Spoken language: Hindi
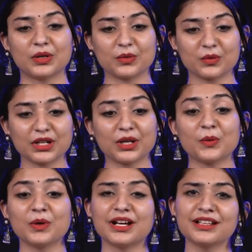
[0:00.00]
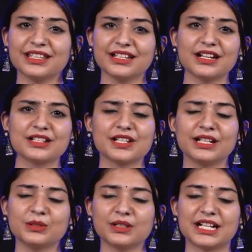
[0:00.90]
और उनका रोना देखा
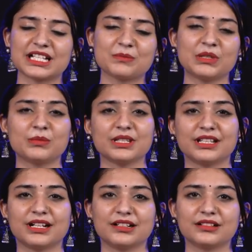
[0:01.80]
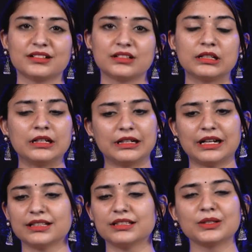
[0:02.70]
जाए तो लाजमी भी था
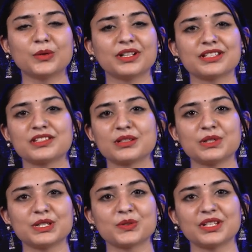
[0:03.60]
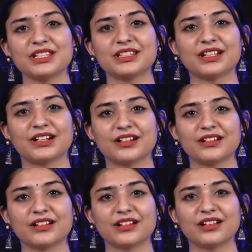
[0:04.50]
कातिल कोई अजनबीज नहीं
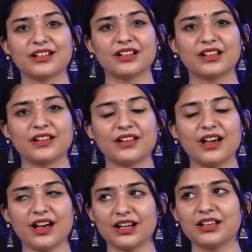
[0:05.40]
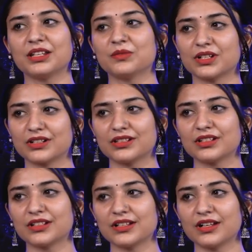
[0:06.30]
था आखिरी
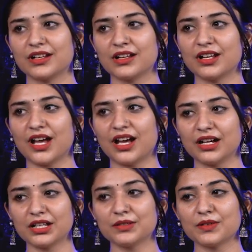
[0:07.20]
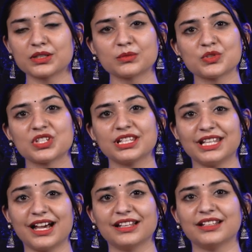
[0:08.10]
वक्त आखिरी वक्त मुझे
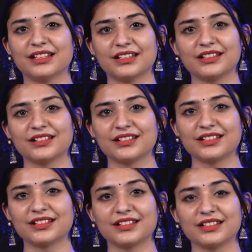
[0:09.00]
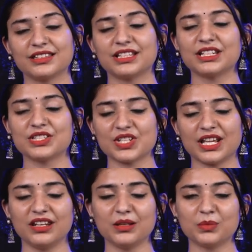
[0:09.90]
याद है तेरे
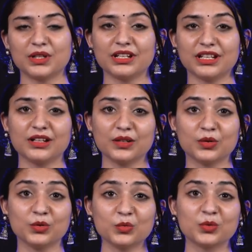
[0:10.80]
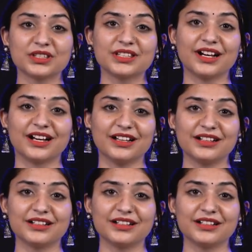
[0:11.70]
चेहरे पर एक नूर था